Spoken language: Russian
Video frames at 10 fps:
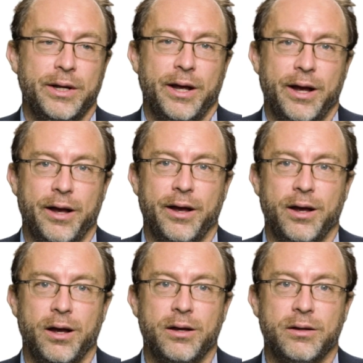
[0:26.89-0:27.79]

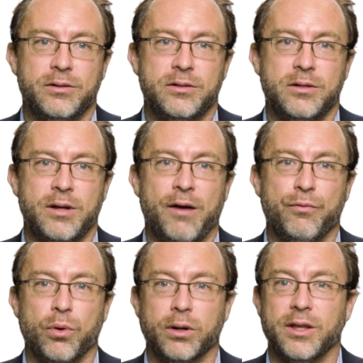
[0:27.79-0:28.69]
улучшить мир, сделать
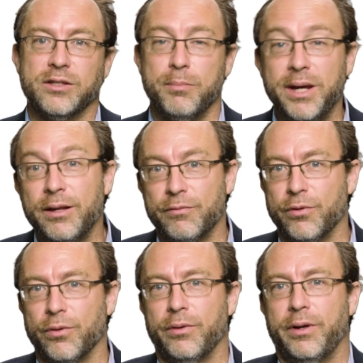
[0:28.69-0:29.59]
какую-то
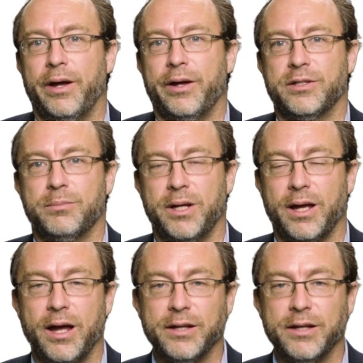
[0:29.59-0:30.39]
осмысленную работу.